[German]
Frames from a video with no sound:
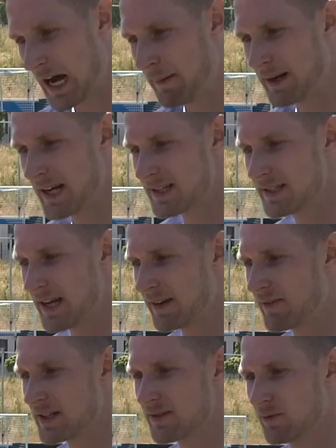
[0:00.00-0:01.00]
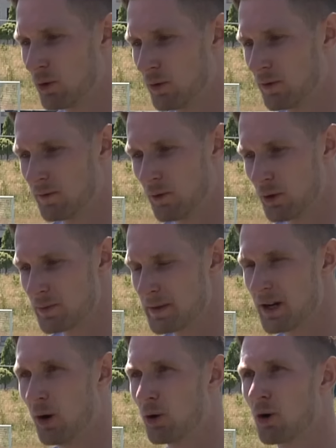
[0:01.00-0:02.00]
Aber das ist etwas, wo, wo ich
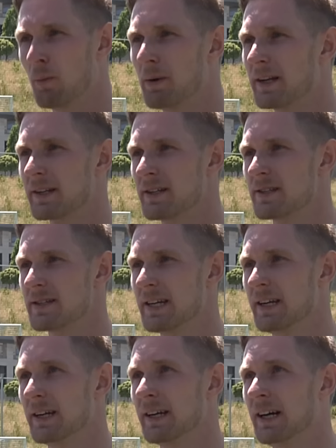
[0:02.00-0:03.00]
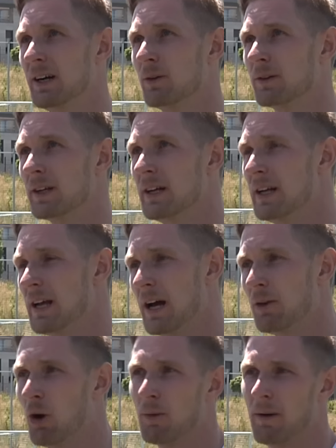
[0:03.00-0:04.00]
mich auch komplett drin sehe. Ja? Und
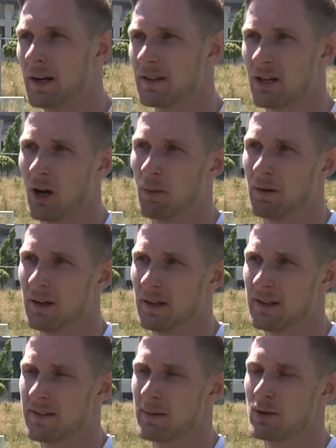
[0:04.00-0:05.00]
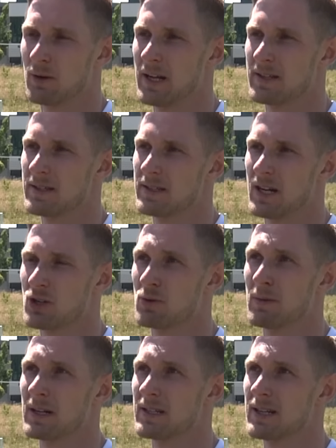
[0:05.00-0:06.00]
nochmal, ich glaube, das habe ich auch letztes Jahr
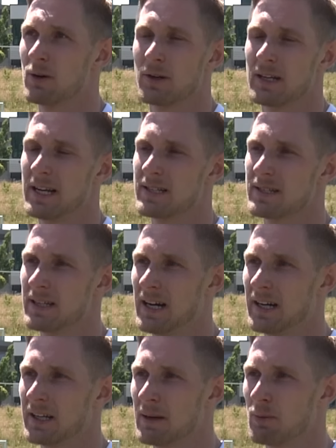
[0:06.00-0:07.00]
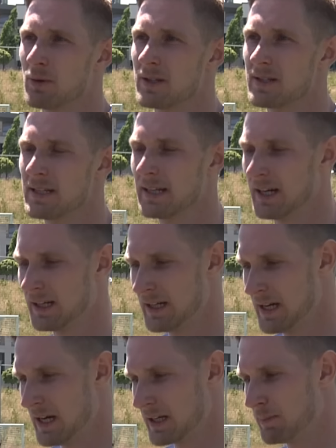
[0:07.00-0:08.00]
schon mal gesagt oder die letzten Jahre in der Bundesliga.
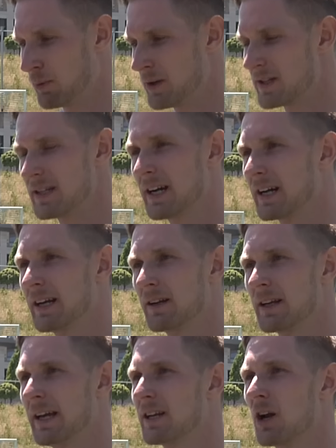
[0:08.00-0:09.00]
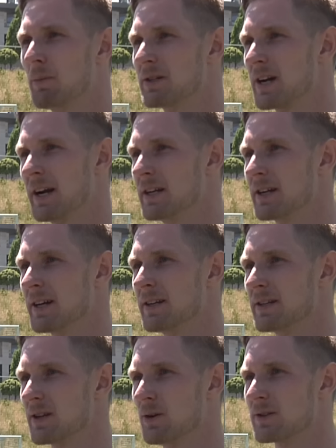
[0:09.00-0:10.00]
Die Bundesliga geht, geht glaube ich, gar nicht
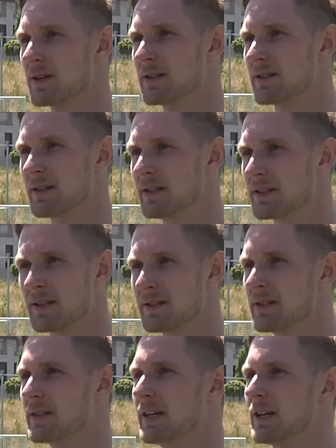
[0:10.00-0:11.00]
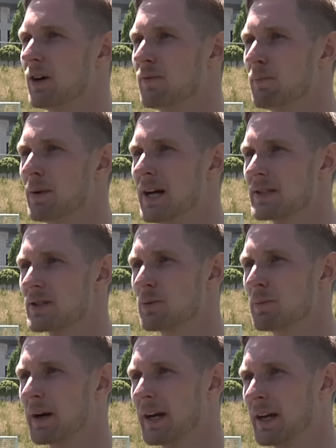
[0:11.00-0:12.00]
anders, außer diese Intensität auf den Platz
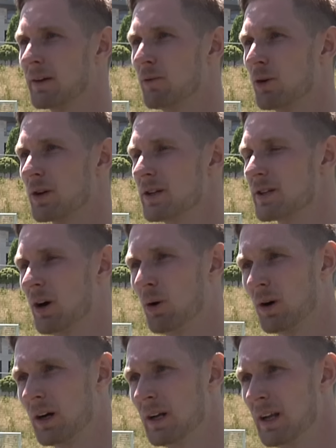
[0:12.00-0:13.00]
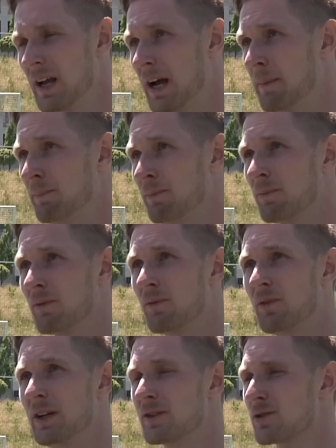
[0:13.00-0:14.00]
zu bringen, wirklich auch ähm,
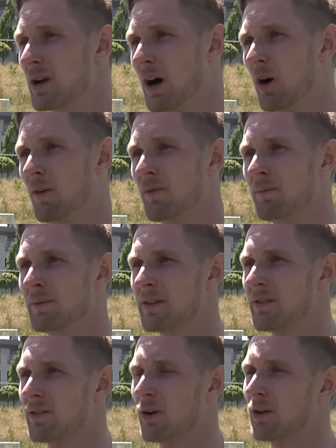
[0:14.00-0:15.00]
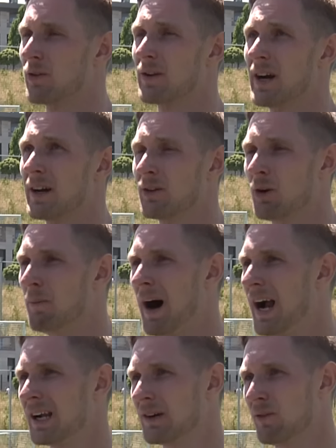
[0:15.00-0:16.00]
viel zu laufen. Das ist heutzutage
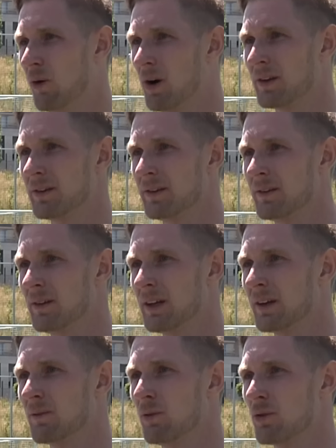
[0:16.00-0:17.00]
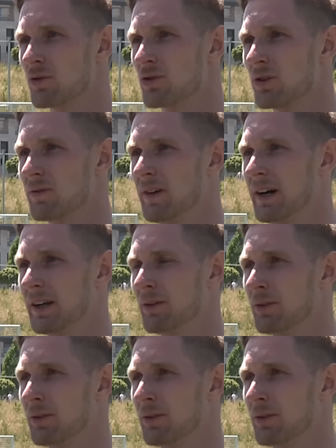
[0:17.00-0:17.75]
normal geworden, irgendwo ein Stück weit.